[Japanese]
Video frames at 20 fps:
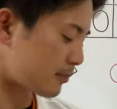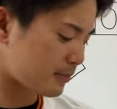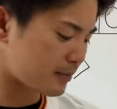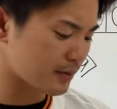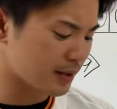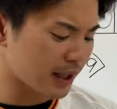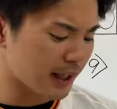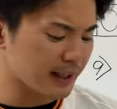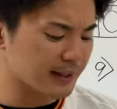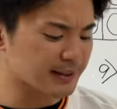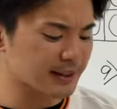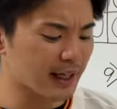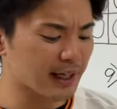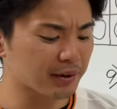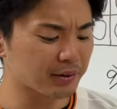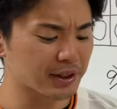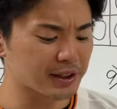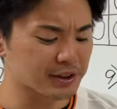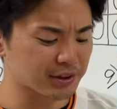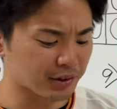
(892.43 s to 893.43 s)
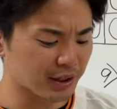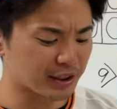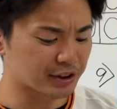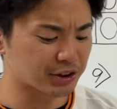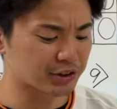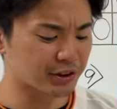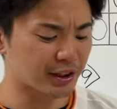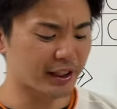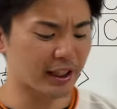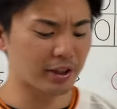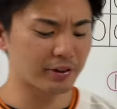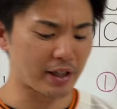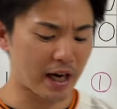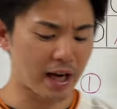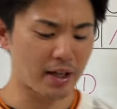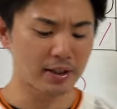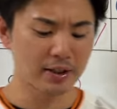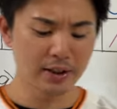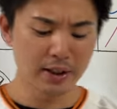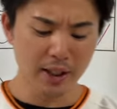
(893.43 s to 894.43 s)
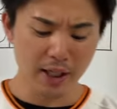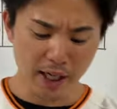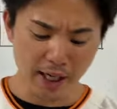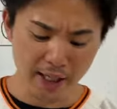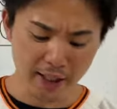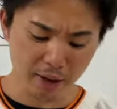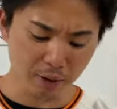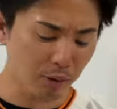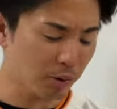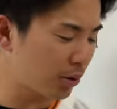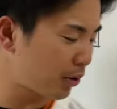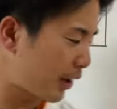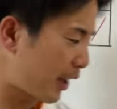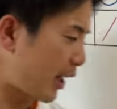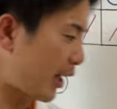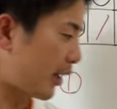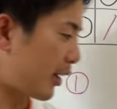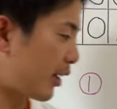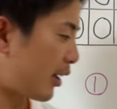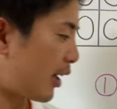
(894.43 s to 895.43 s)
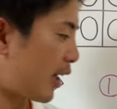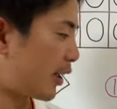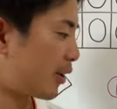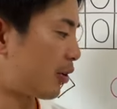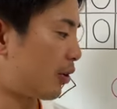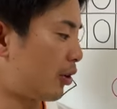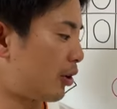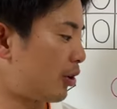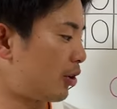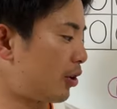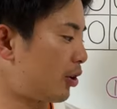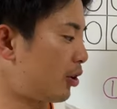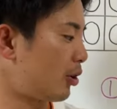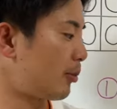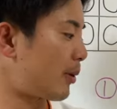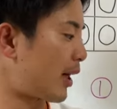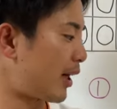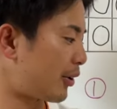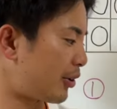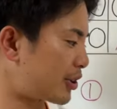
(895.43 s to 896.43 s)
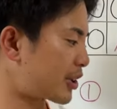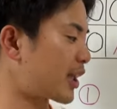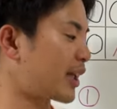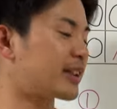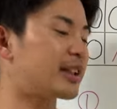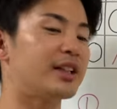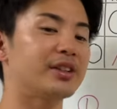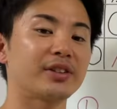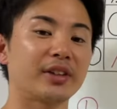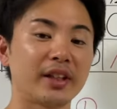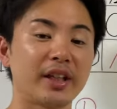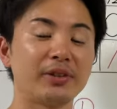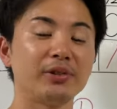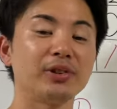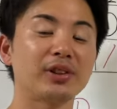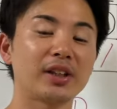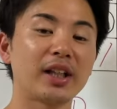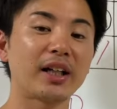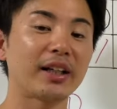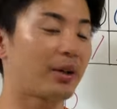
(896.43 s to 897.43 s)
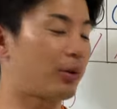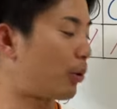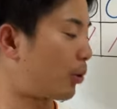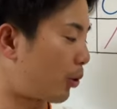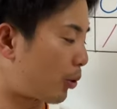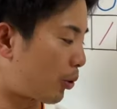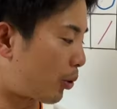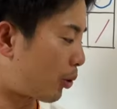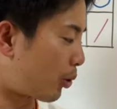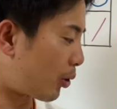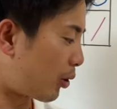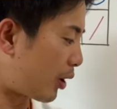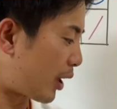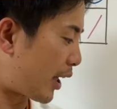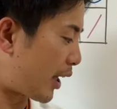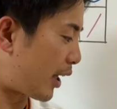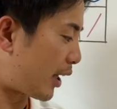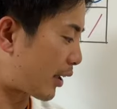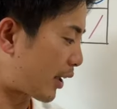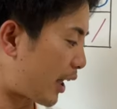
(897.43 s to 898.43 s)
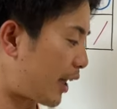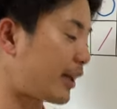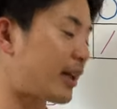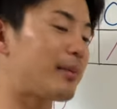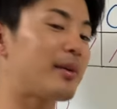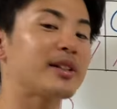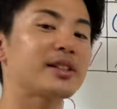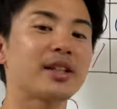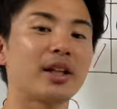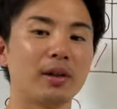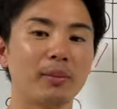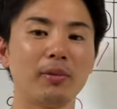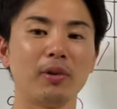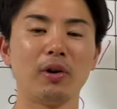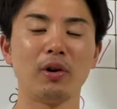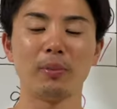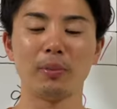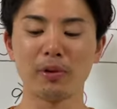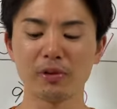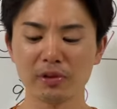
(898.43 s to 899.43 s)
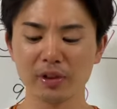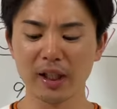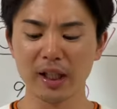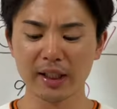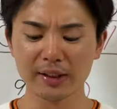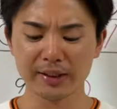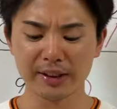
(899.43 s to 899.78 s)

で、最後ですよね、12回裏。はい、ここね、あのー、まあ、吉川選手がね、打ったんで、ここ、こあ書いてますけども、僕が